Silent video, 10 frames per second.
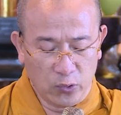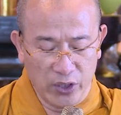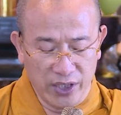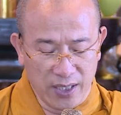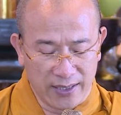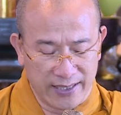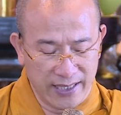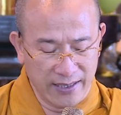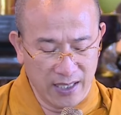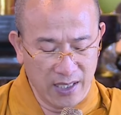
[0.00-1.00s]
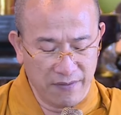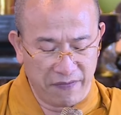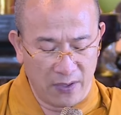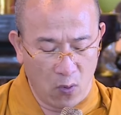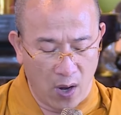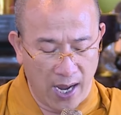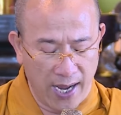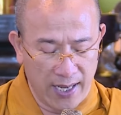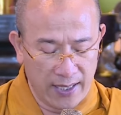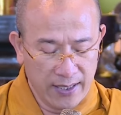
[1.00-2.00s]
tuy được sinh nơi văn
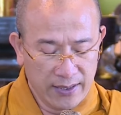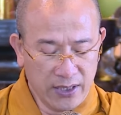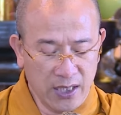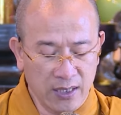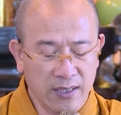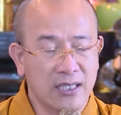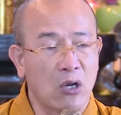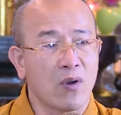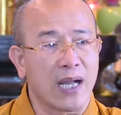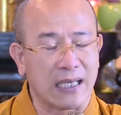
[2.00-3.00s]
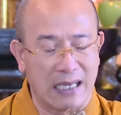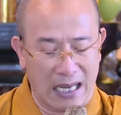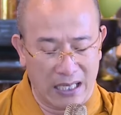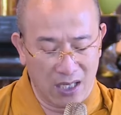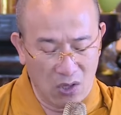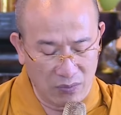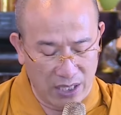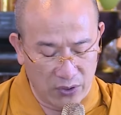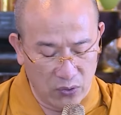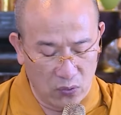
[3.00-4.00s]
hóa nhưng sáu căn này không
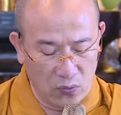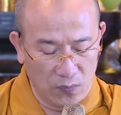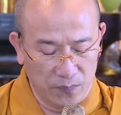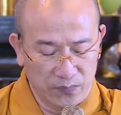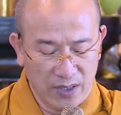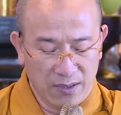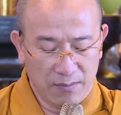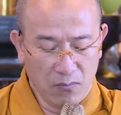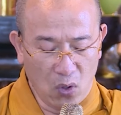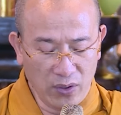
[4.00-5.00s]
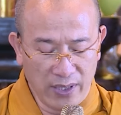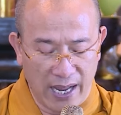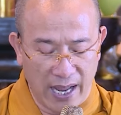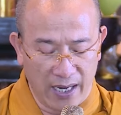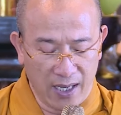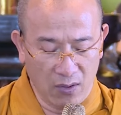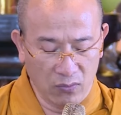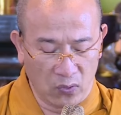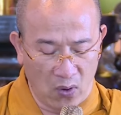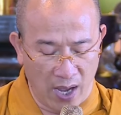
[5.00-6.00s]
đầy đủ, bốn thể
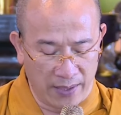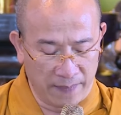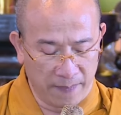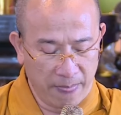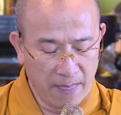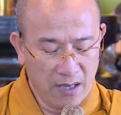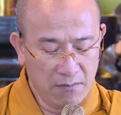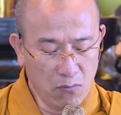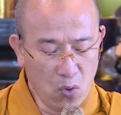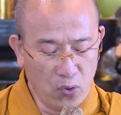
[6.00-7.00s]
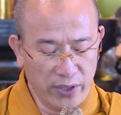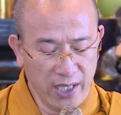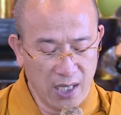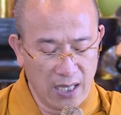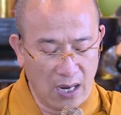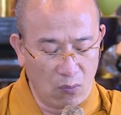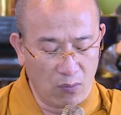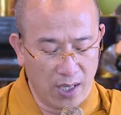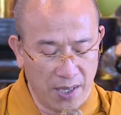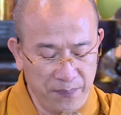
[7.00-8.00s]
không toàn, mù điếc
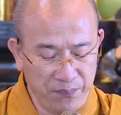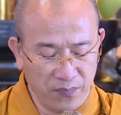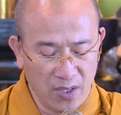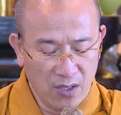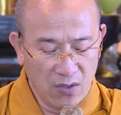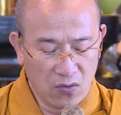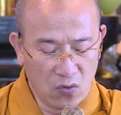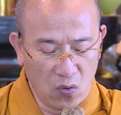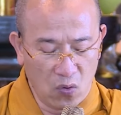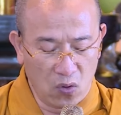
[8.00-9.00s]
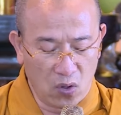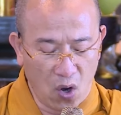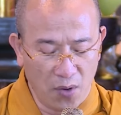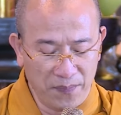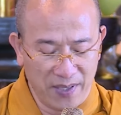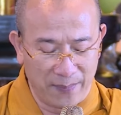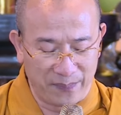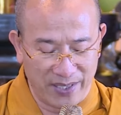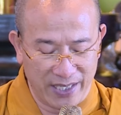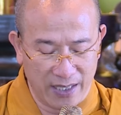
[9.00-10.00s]
ngọng câm, gù khom khập
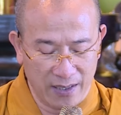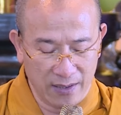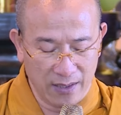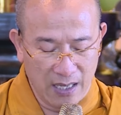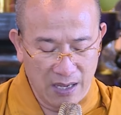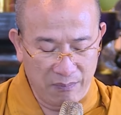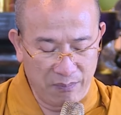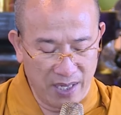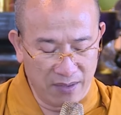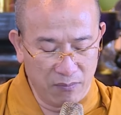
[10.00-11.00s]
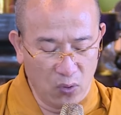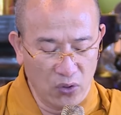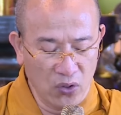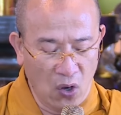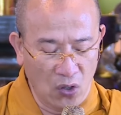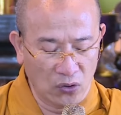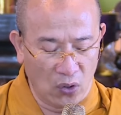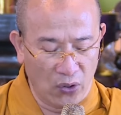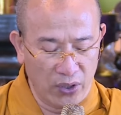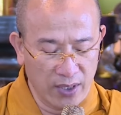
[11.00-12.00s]
khiễng, miệng mũi hôi
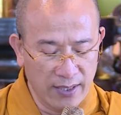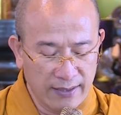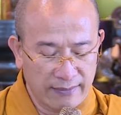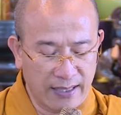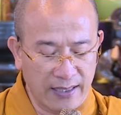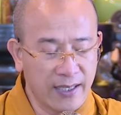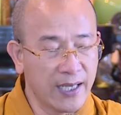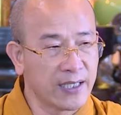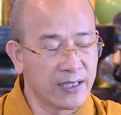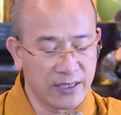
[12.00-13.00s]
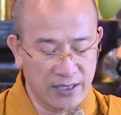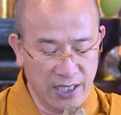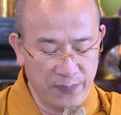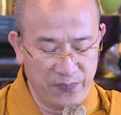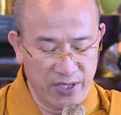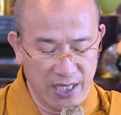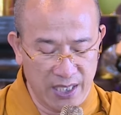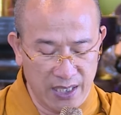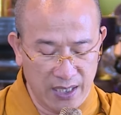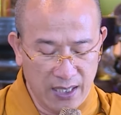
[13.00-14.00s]
thối, thân hình nhớp
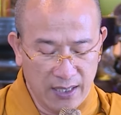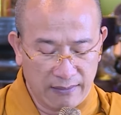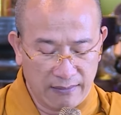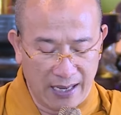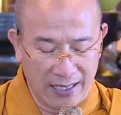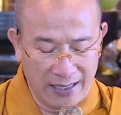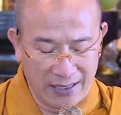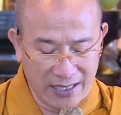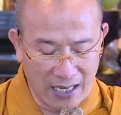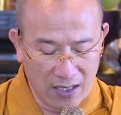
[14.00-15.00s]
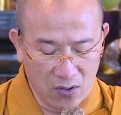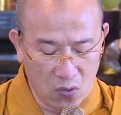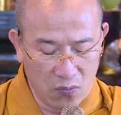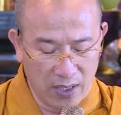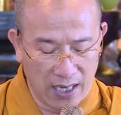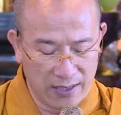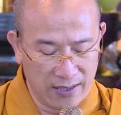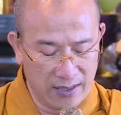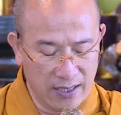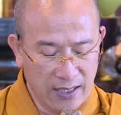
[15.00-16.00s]
nhơ, thầy chẳng cùng
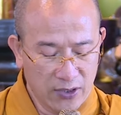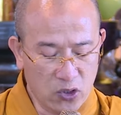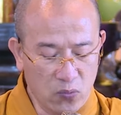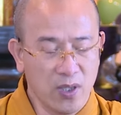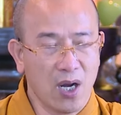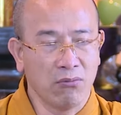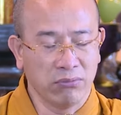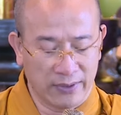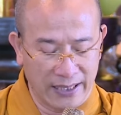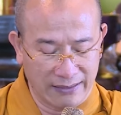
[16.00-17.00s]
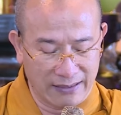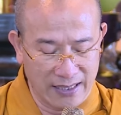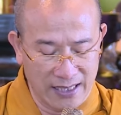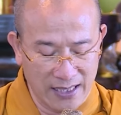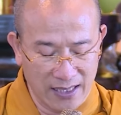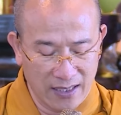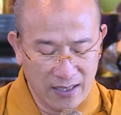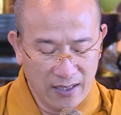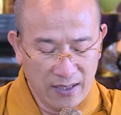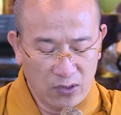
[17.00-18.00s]
gần, chúng không thích tới.
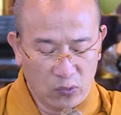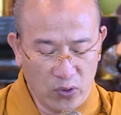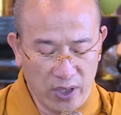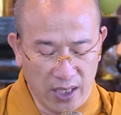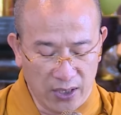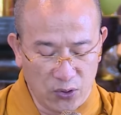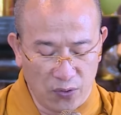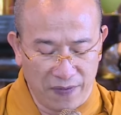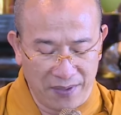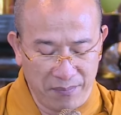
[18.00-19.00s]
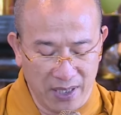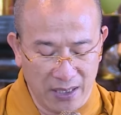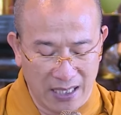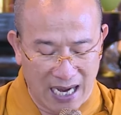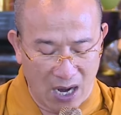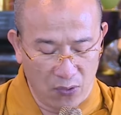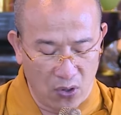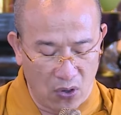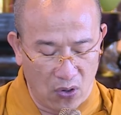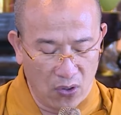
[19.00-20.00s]
Tuy ở chỗ văn minh cao
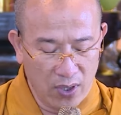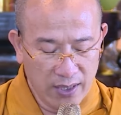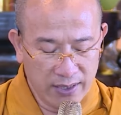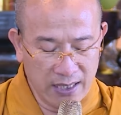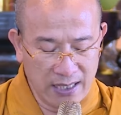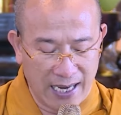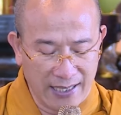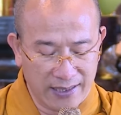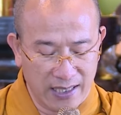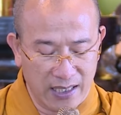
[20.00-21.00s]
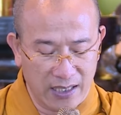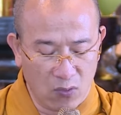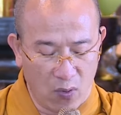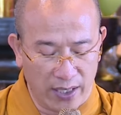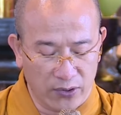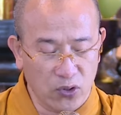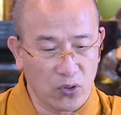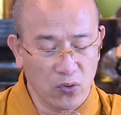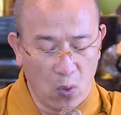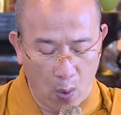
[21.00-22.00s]
độ, nhưng khác gì ngoài
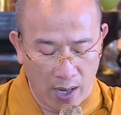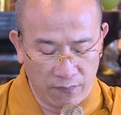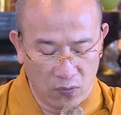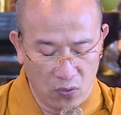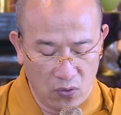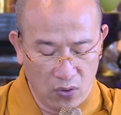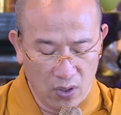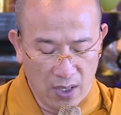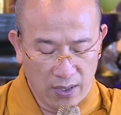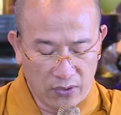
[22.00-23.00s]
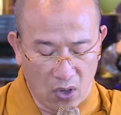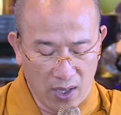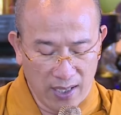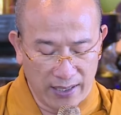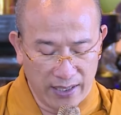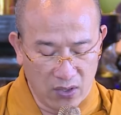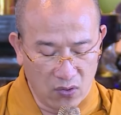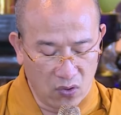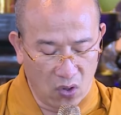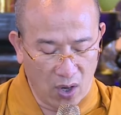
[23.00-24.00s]
trốn hoang vu, đó là
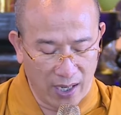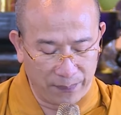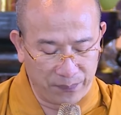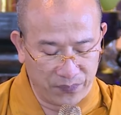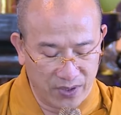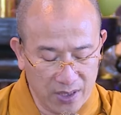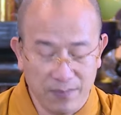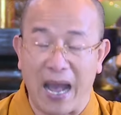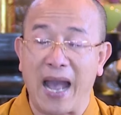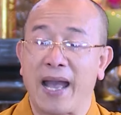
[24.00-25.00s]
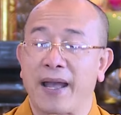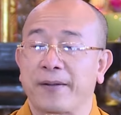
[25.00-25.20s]
điều khó gặp thứ ba.